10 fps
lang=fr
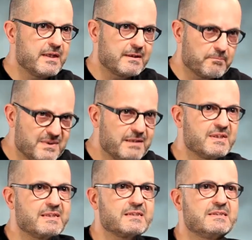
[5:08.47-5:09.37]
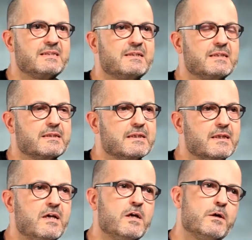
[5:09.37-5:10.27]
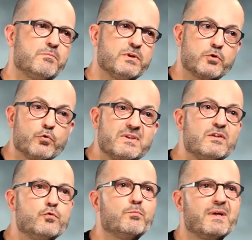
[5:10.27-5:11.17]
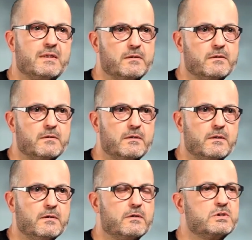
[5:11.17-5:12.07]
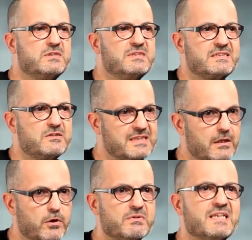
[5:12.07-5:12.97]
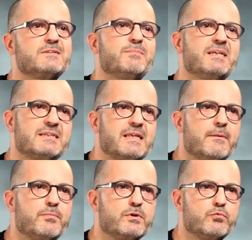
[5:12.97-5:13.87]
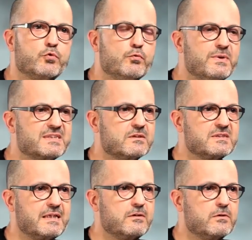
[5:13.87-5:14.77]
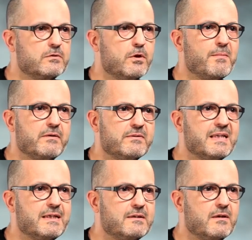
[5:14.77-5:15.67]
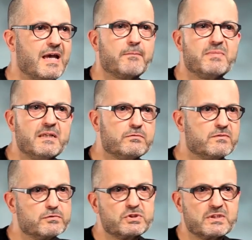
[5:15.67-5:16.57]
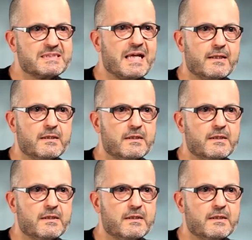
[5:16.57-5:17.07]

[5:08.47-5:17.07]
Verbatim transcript: et à bien maîtriser ta technique. Et le côté humain, euh, ça, c'est l'autre aspect que ça apporte beaucoup parce que ça te demande d'être habile au niveau social.